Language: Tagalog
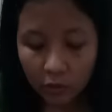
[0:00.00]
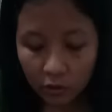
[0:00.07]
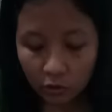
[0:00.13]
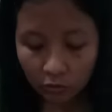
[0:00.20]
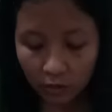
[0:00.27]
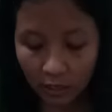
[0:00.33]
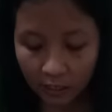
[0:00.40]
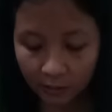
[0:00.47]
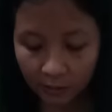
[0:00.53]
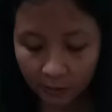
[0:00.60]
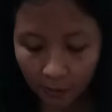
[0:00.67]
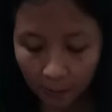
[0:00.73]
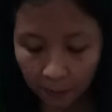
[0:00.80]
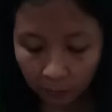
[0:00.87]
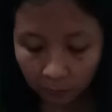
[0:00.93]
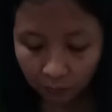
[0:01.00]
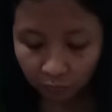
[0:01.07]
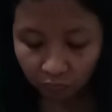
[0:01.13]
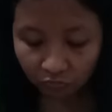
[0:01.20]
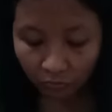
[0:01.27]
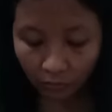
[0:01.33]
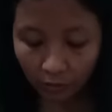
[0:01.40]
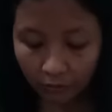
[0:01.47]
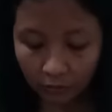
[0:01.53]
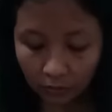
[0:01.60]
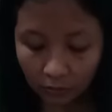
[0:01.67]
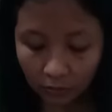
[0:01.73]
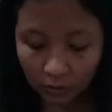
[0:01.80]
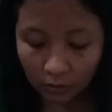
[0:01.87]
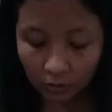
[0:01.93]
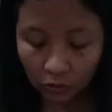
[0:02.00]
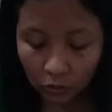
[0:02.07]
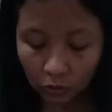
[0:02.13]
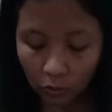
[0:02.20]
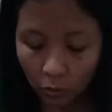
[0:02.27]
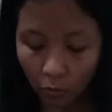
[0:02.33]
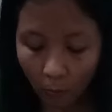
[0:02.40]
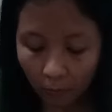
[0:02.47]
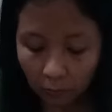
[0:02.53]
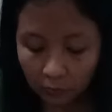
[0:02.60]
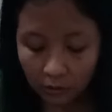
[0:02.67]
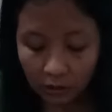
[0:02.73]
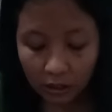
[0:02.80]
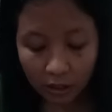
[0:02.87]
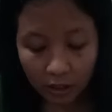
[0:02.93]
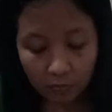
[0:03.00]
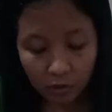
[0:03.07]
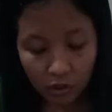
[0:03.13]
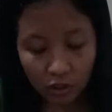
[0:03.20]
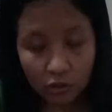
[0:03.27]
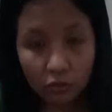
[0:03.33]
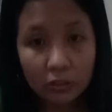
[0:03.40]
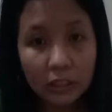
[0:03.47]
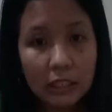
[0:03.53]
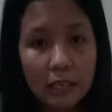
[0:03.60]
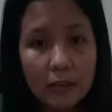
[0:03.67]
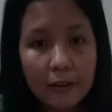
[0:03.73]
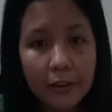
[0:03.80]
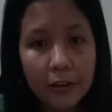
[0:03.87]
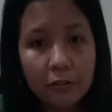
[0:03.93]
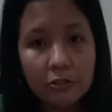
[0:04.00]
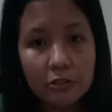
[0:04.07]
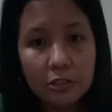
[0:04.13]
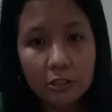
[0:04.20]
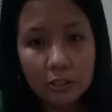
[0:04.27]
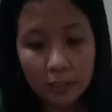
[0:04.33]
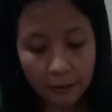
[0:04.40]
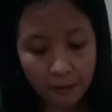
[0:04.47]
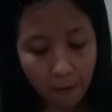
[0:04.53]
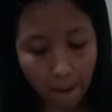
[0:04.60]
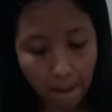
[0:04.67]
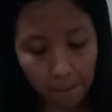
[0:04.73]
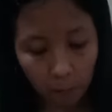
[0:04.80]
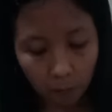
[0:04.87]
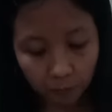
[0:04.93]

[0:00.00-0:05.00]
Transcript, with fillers: Yung lasa ng so, cream cheese yung inilagay ko sa kanya.